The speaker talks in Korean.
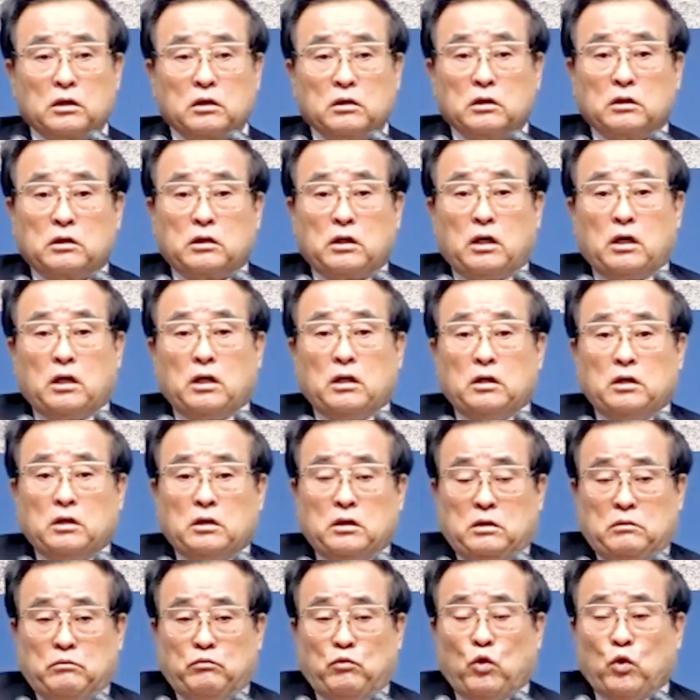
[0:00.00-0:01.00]
그렇게
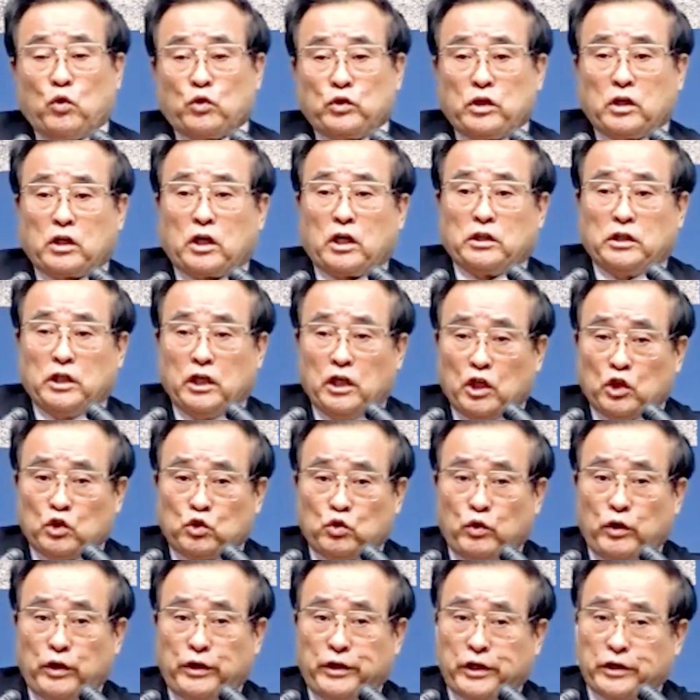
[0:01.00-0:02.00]
모세가
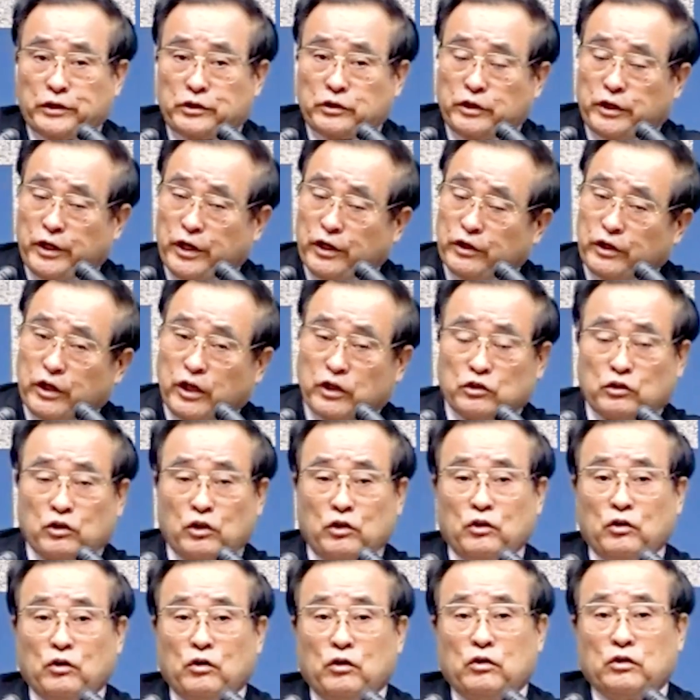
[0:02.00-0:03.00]
예수에 대해서
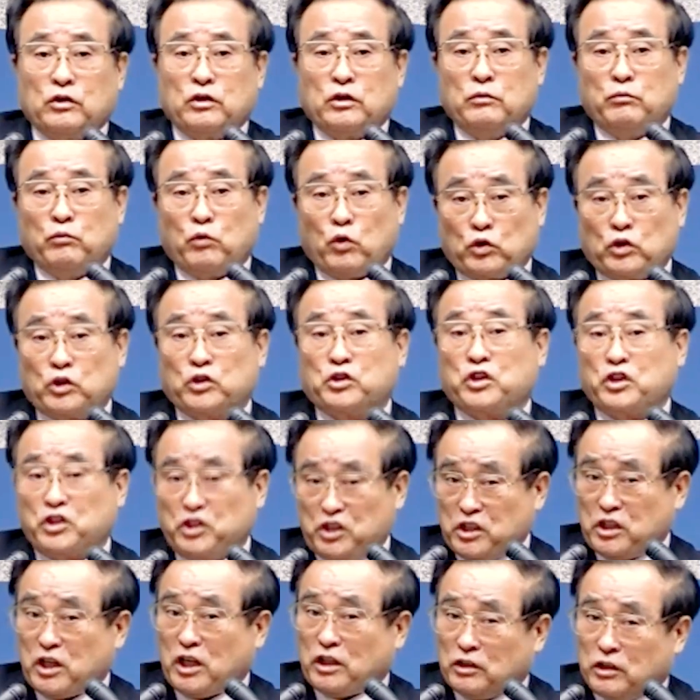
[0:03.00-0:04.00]
예언했어요. 모든
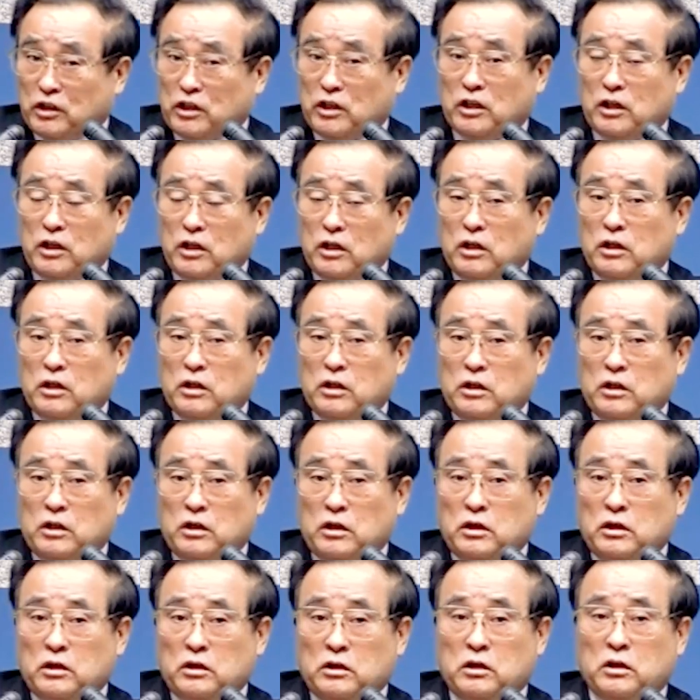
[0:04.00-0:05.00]
선지자들이
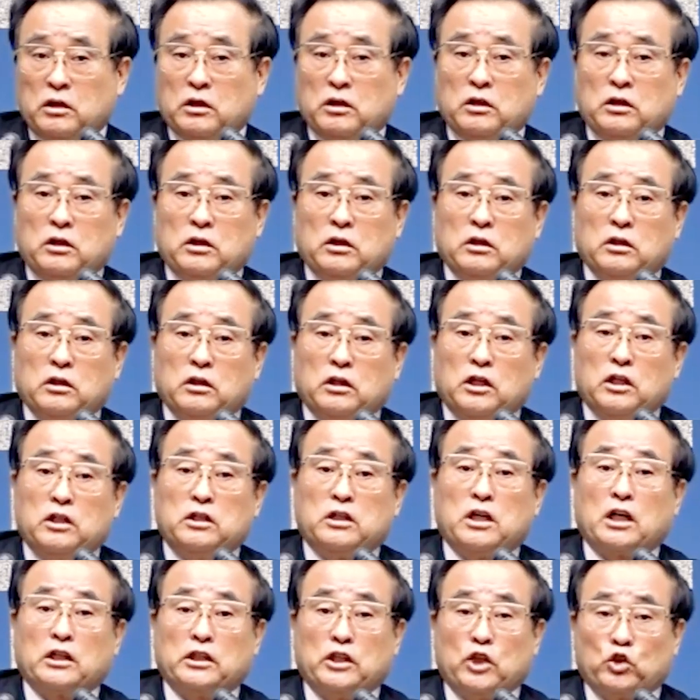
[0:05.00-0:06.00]

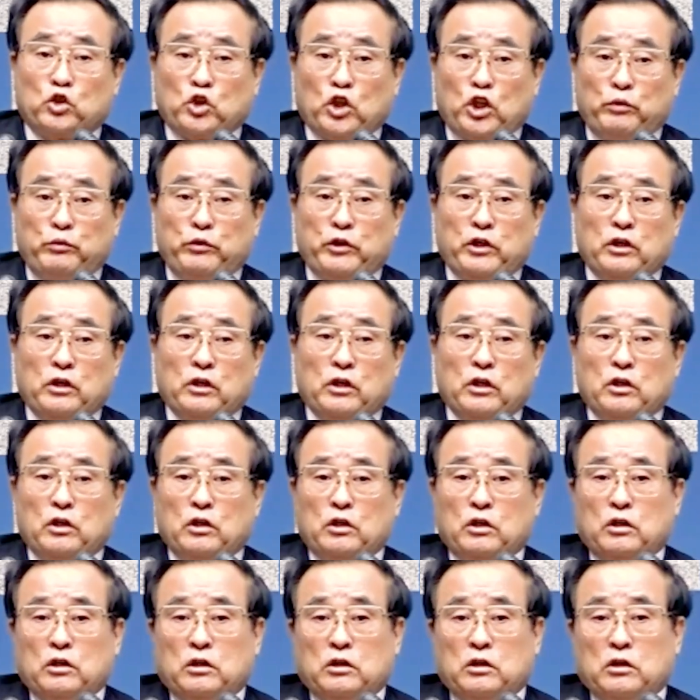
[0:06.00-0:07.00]
어린 양 예수님이
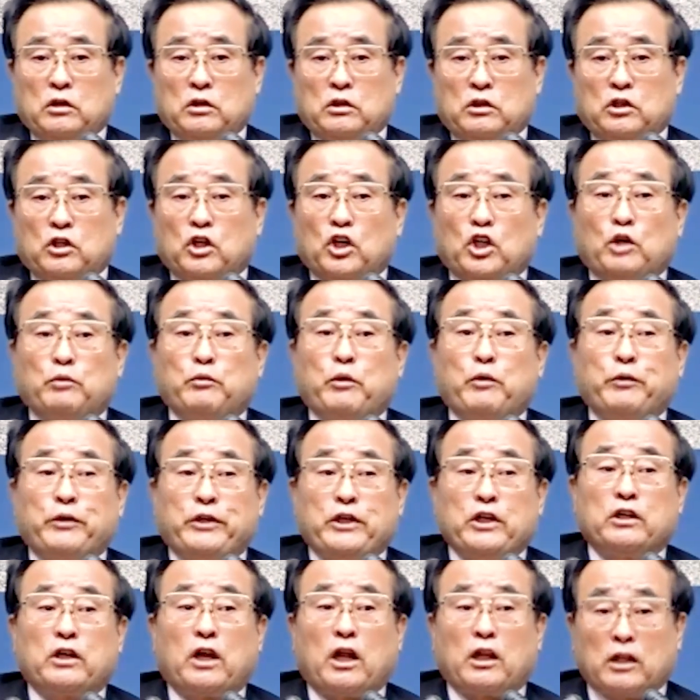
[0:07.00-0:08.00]
천의 몸에
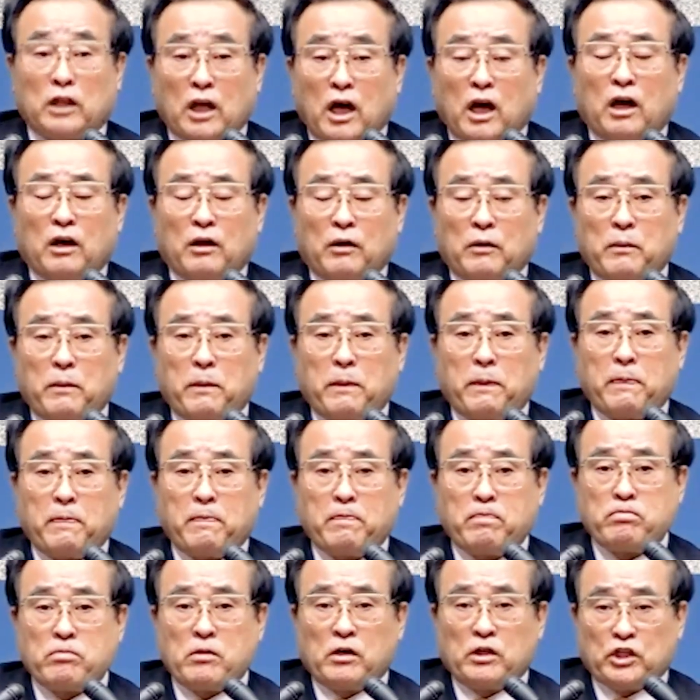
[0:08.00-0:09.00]
태어난다.
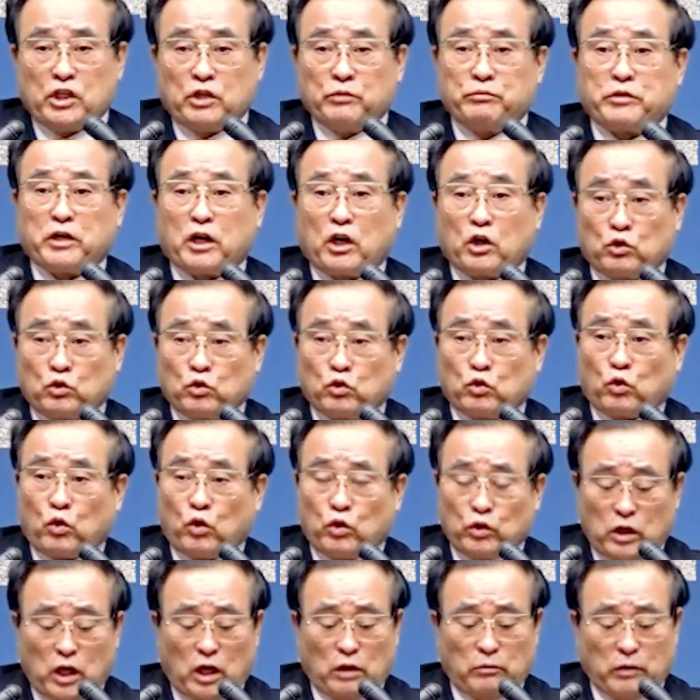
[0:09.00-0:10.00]
십자가
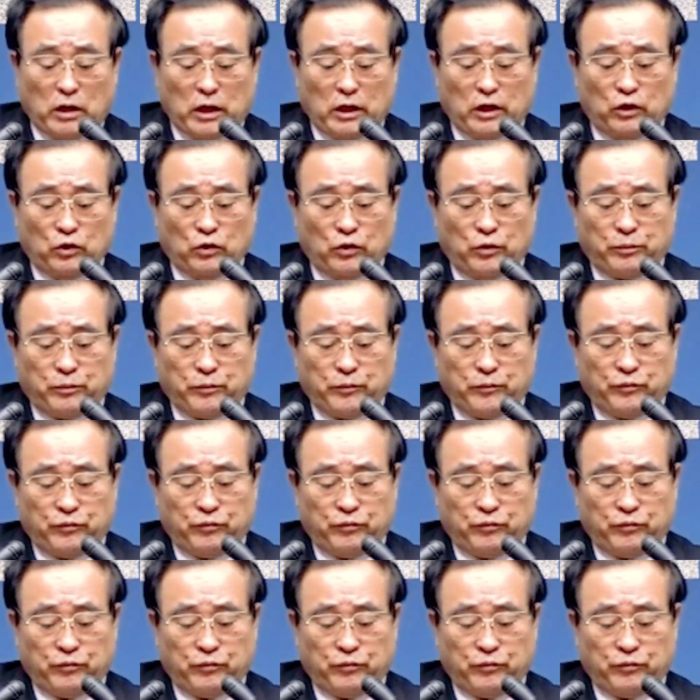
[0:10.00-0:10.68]
죽으러 온다 이 말이에요.